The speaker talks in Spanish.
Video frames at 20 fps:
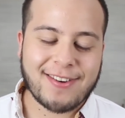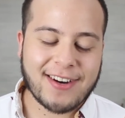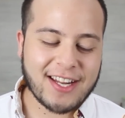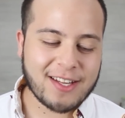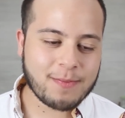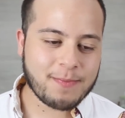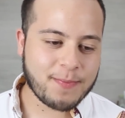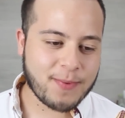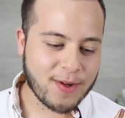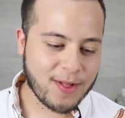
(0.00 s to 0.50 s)
No
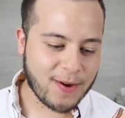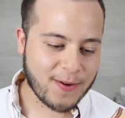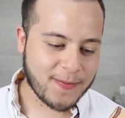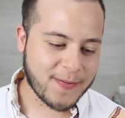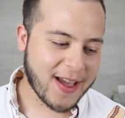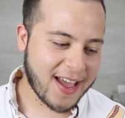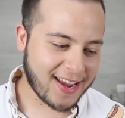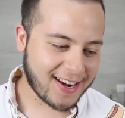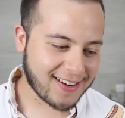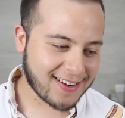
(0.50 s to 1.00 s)
las
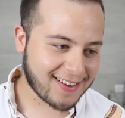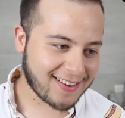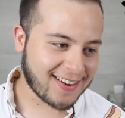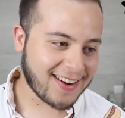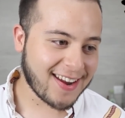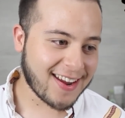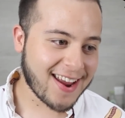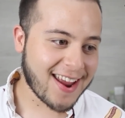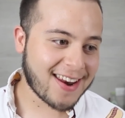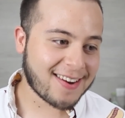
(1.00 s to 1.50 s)
puedo ver
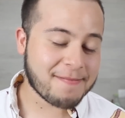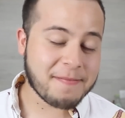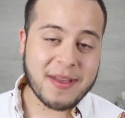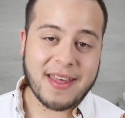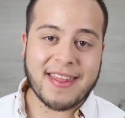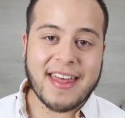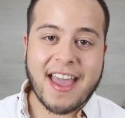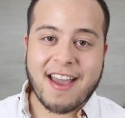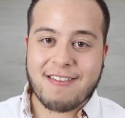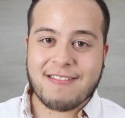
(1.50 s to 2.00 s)
ni en
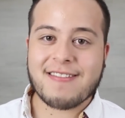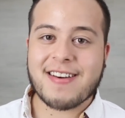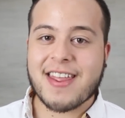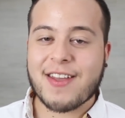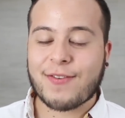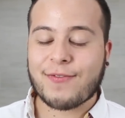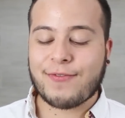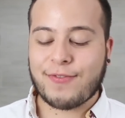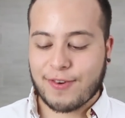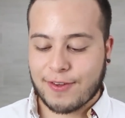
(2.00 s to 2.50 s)
video
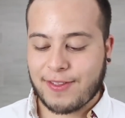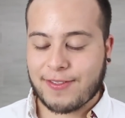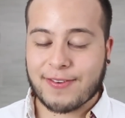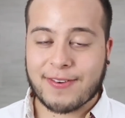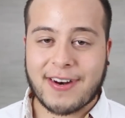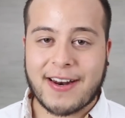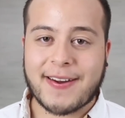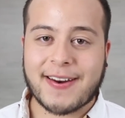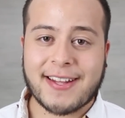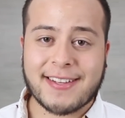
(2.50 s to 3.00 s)
ni en
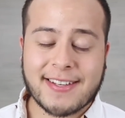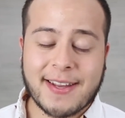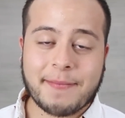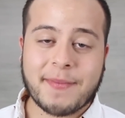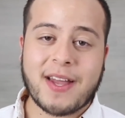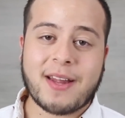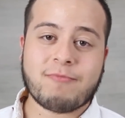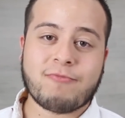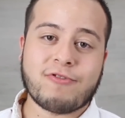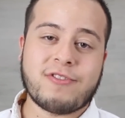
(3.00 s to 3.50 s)
foto. La verdad es que
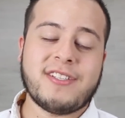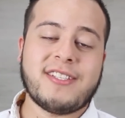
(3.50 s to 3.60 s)
me dan